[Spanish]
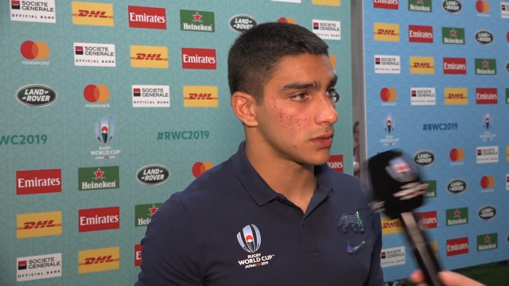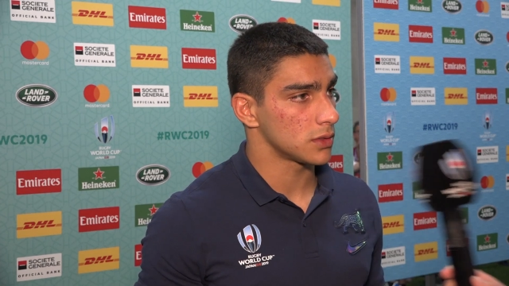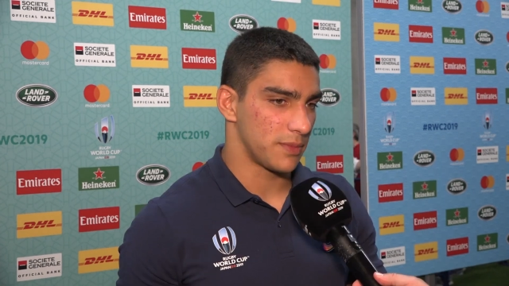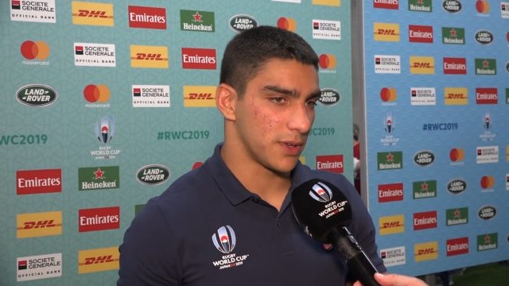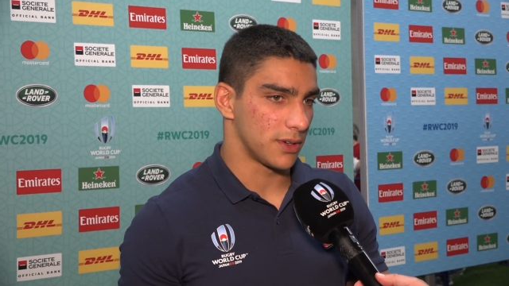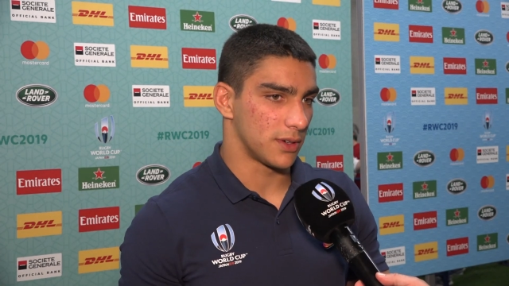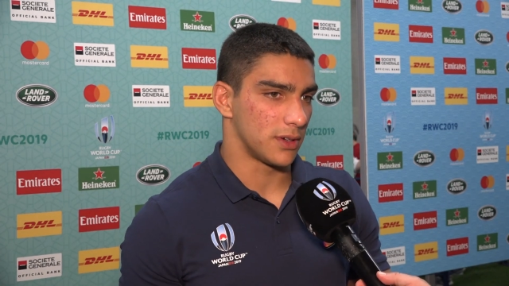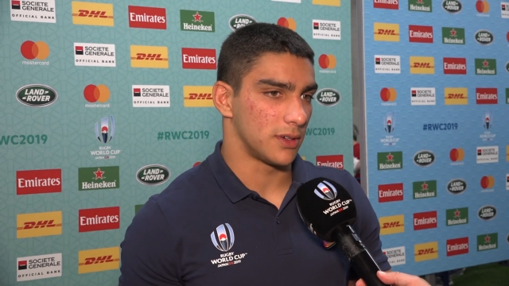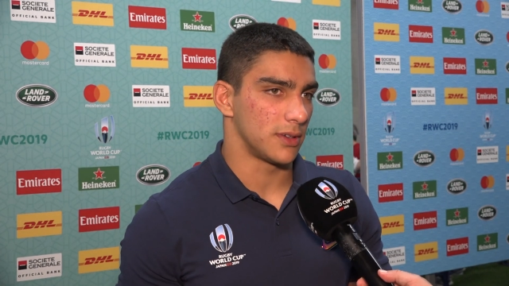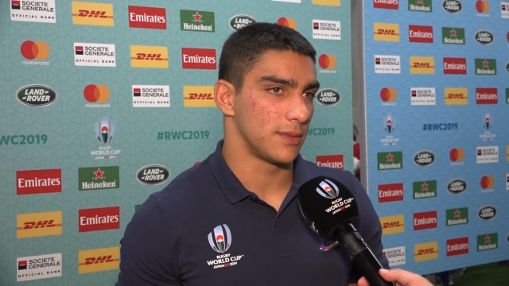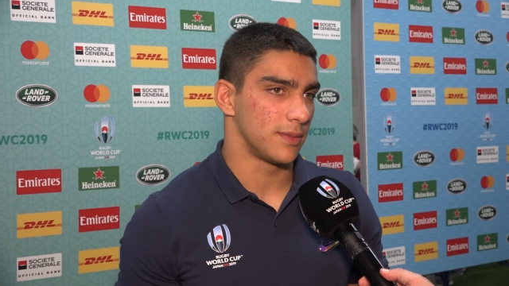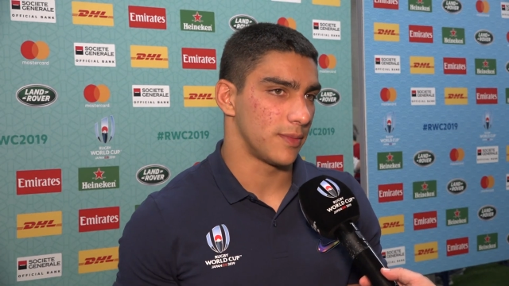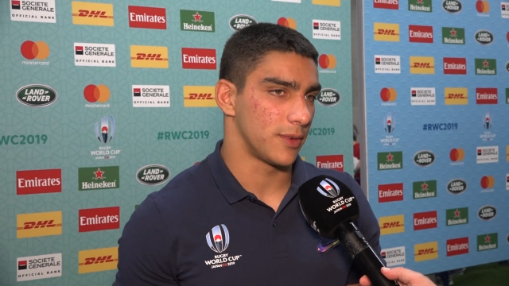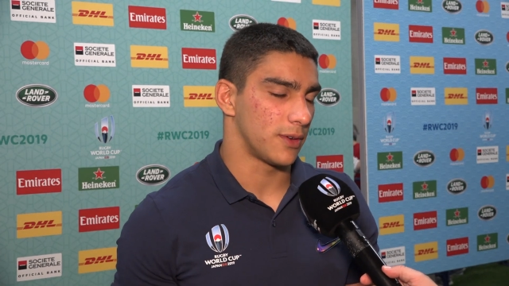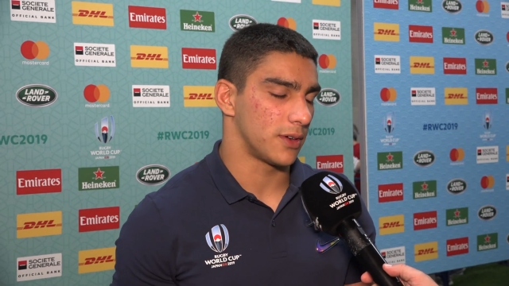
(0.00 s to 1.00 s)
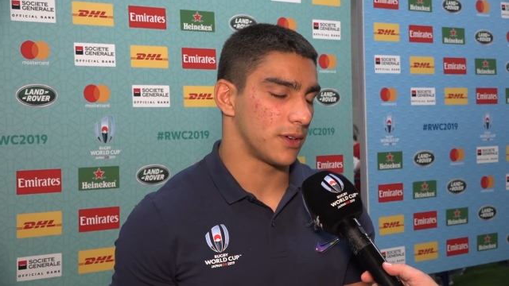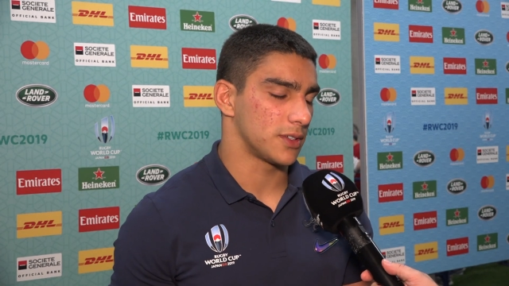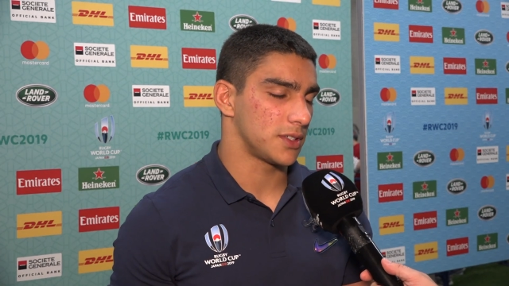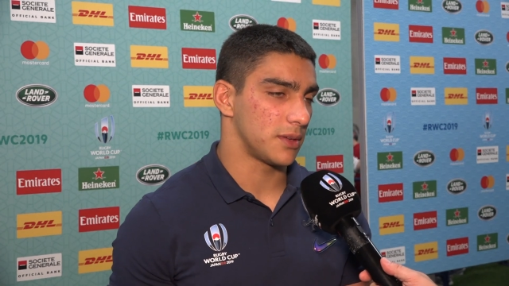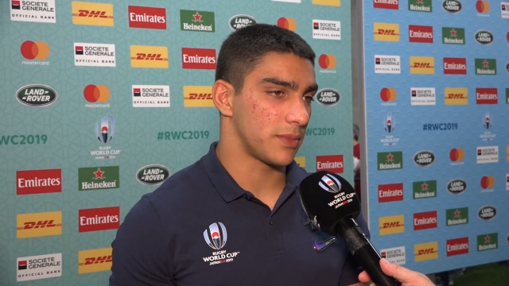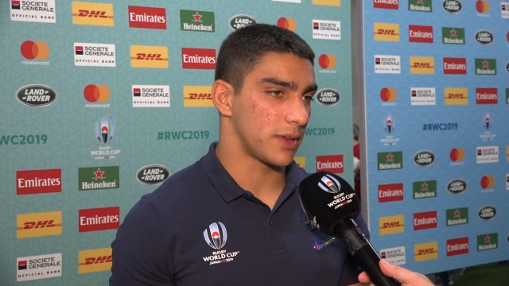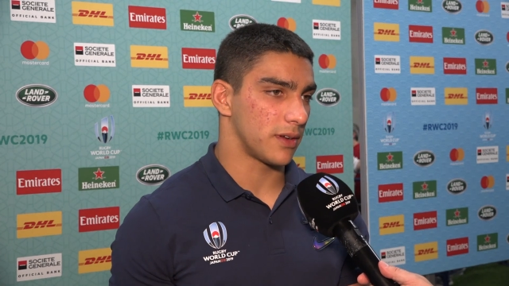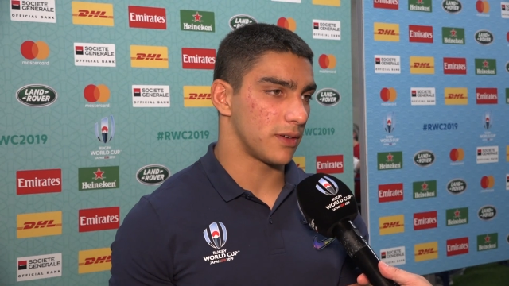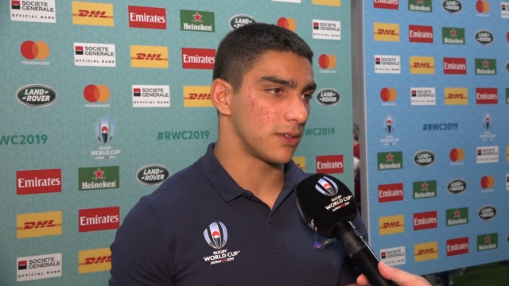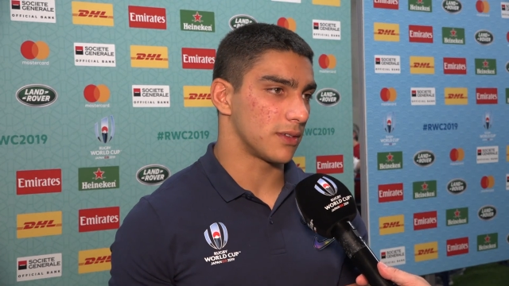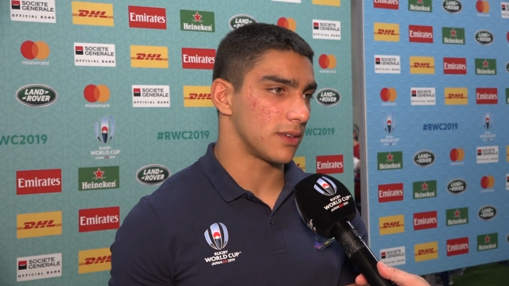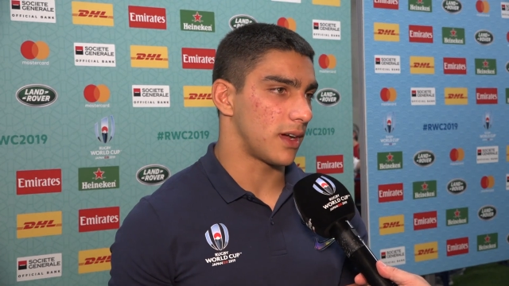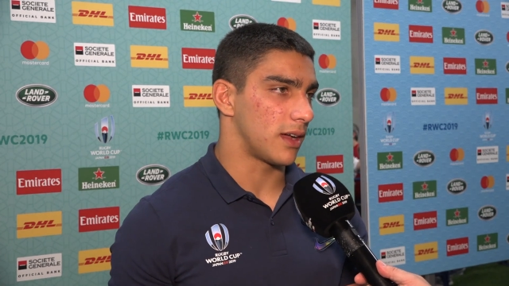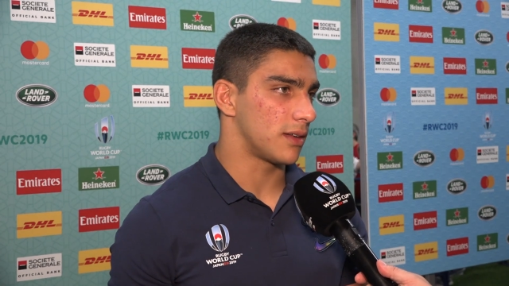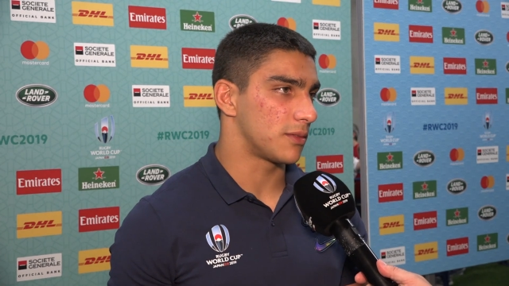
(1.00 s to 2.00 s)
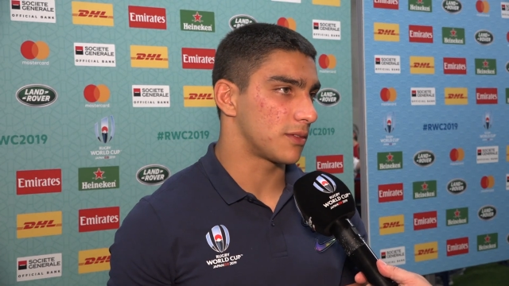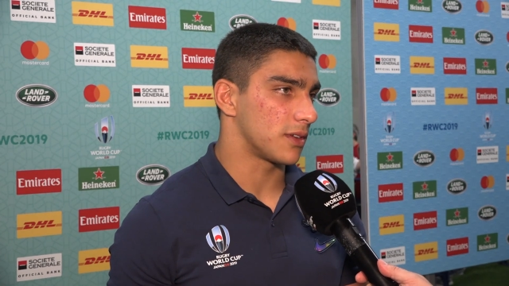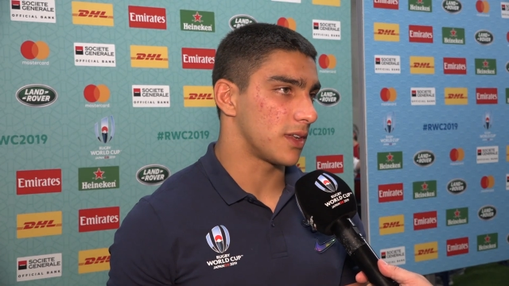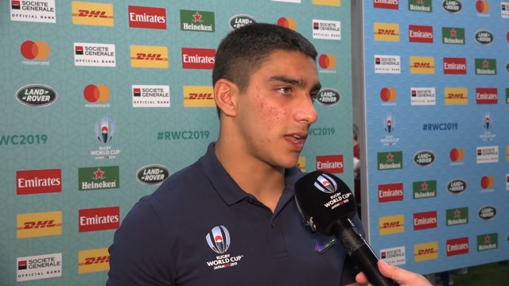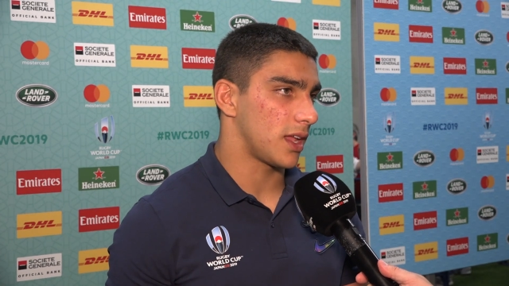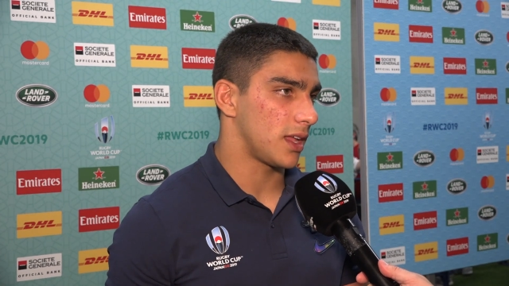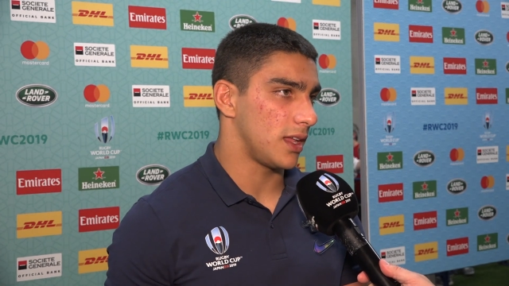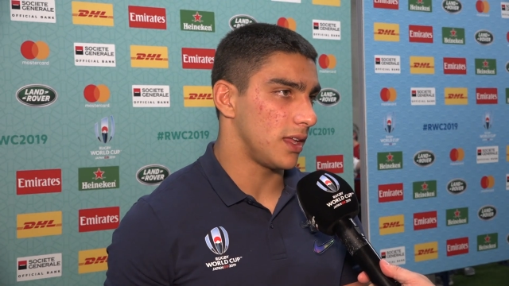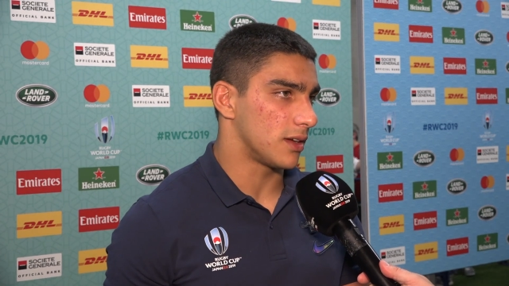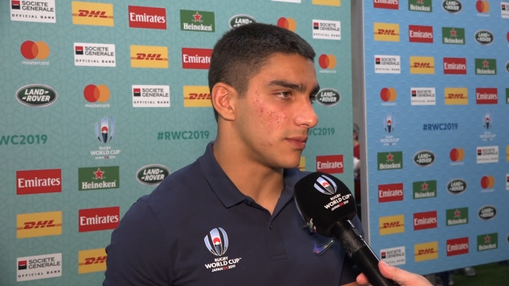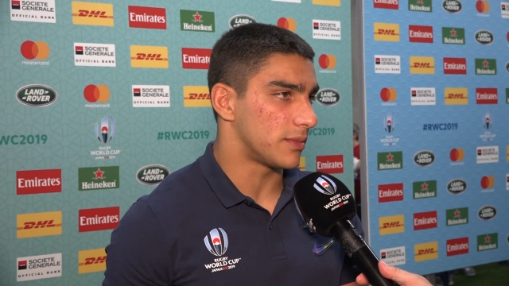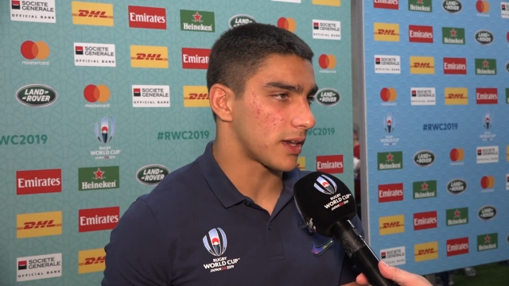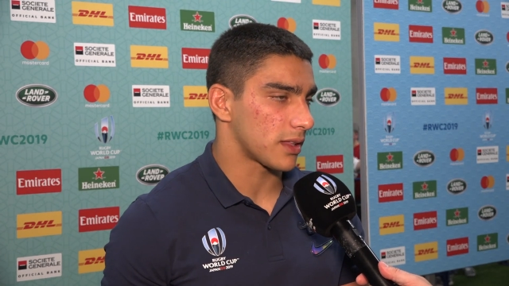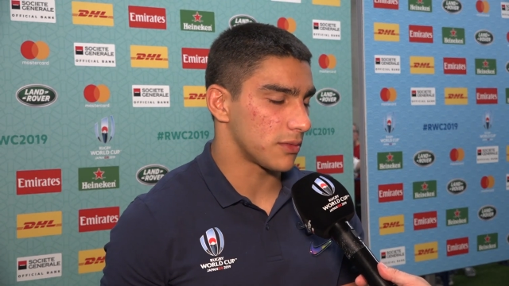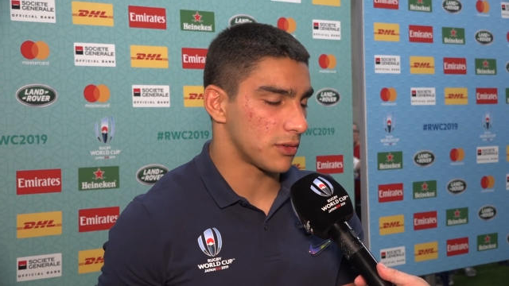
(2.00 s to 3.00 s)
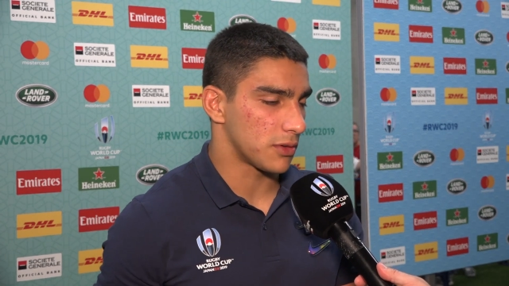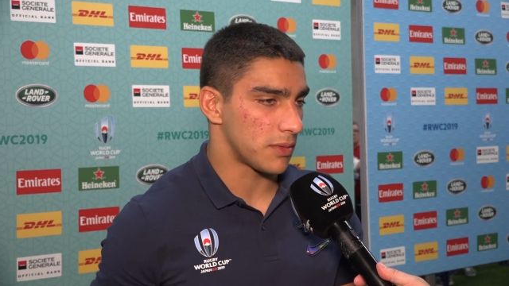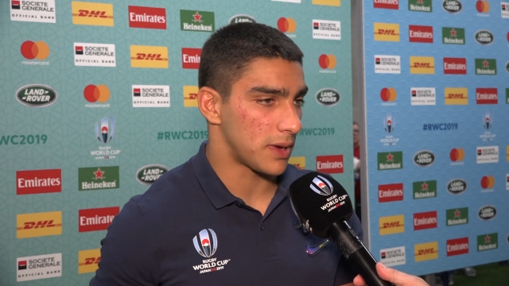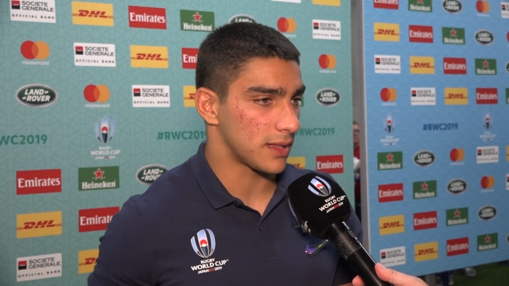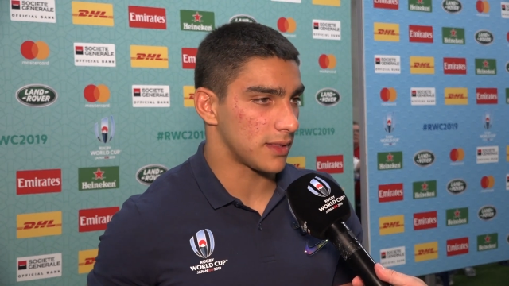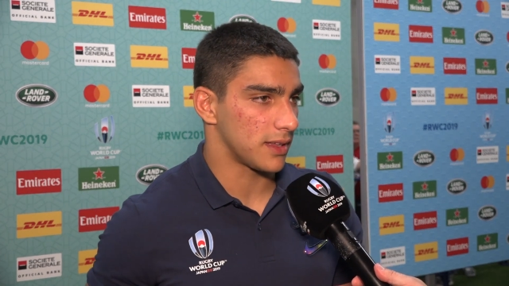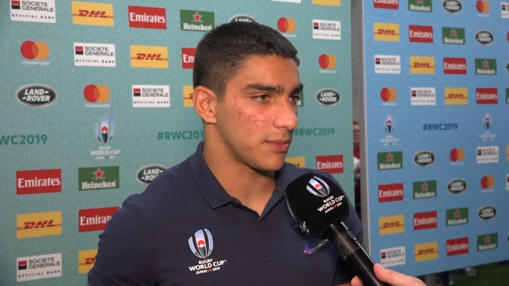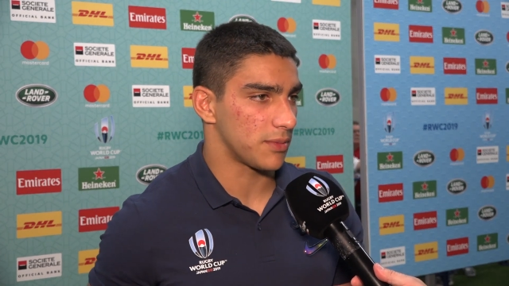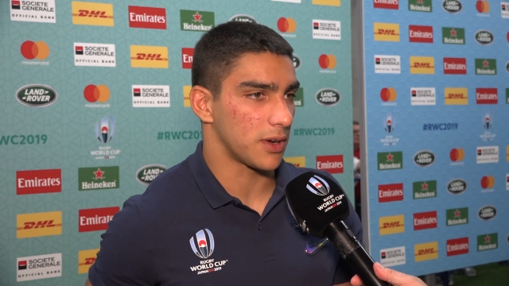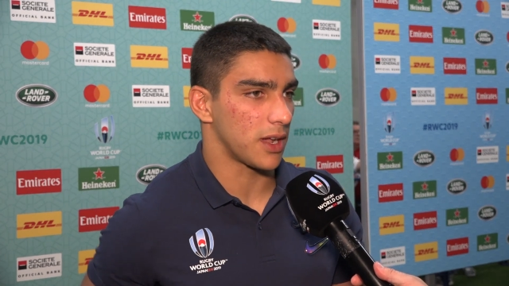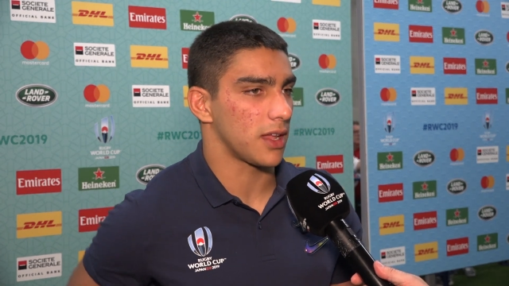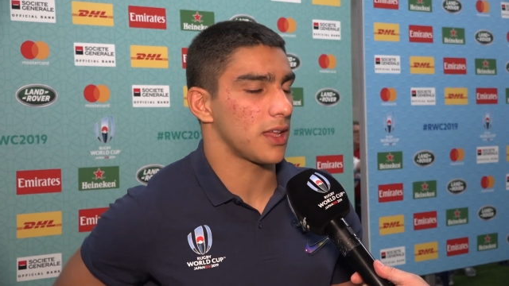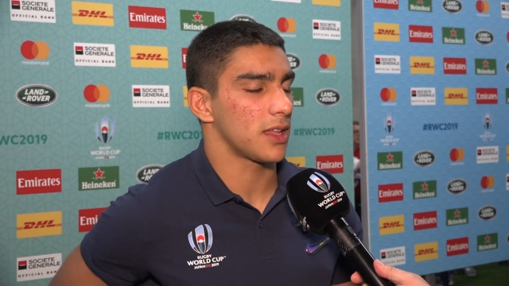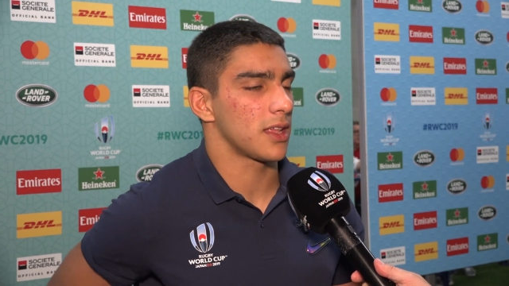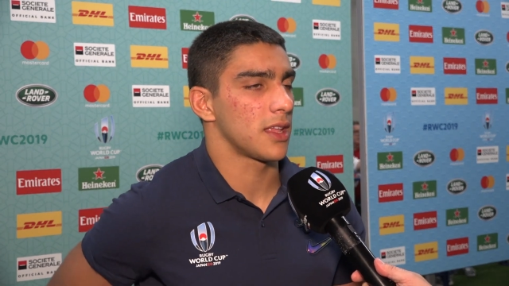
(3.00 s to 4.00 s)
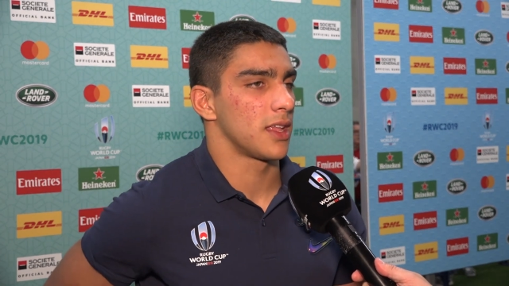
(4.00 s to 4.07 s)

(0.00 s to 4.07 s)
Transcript: Pero, pero bueno, siempre hablo, hablamos con Ley, compartimos los mates por ahí.